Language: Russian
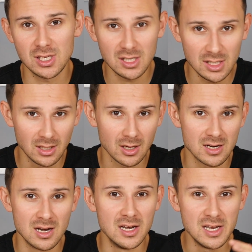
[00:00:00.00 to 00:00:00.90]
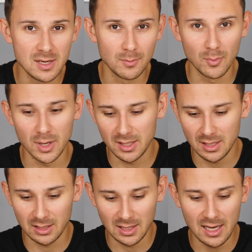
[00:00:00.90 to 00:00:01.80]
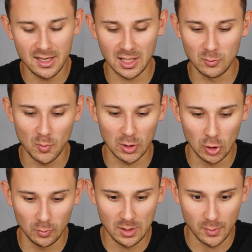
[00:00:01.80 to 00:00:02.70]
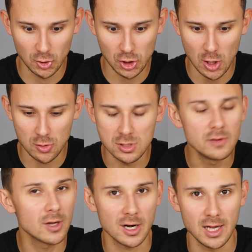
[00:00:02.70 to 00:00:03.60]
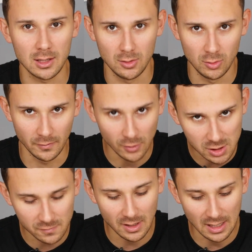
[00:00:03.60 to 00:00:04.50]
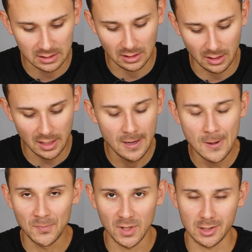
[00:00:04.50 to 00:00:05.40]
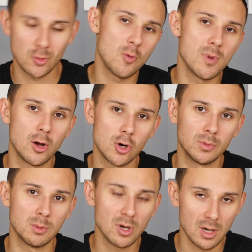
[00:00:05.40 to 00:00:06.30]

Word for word: игры, лимбо и так далее и тому подобное, и получаю невероятное удовольствие от игры на таком огромном